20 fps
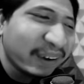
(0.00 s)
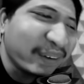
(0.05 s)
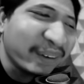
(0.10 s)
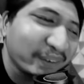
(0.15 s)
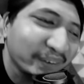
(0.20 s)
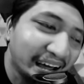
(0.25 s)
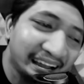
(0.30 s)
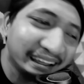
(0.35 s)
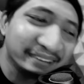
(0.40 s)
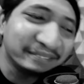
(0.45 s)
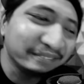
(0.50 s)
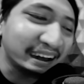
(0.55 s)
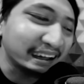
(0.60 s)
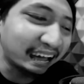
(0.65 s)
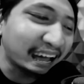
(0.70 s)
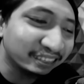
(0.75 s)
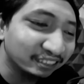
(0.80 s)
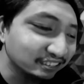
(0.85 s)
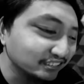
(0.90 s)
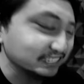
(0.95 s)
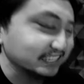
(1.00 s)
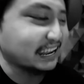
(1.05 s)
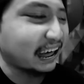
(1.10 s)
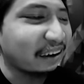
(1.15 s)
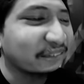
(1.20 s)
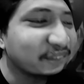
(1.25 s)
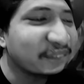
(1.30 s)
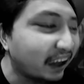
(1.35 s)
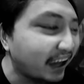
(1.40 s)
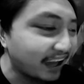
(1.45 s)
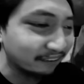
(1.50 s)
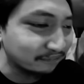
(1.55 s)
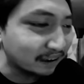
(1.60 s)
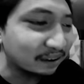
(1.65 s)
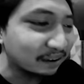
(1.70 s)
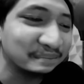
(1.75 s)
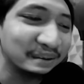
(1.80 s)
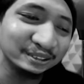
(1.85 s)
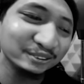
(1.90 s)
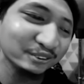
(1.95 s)
Udah 500 kenapa
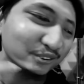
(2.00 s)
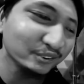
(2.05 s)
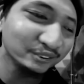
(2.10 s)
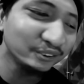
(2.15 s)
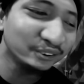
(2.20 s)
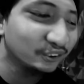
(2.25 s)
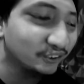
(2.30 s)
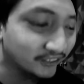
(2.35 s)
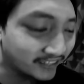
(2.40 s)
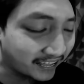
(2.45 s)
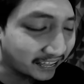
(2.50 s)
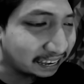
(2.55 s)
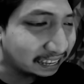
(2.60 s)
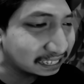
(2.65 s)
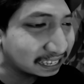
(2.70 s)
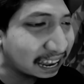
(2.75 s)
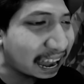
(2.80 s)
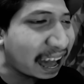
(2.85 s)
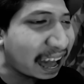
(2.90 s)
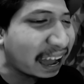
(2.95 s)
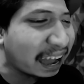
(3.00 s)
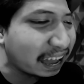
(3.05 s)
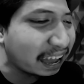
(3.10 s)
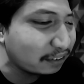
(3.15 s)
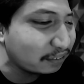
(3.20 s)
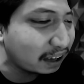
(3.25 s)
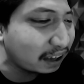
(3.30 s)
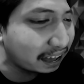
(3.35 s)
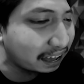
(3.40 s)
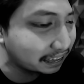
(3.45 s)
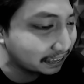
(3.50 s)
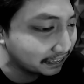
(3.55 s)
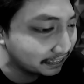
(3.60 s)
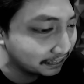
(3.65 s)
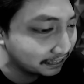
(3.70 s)
abang maju dulu tadi selangkah bang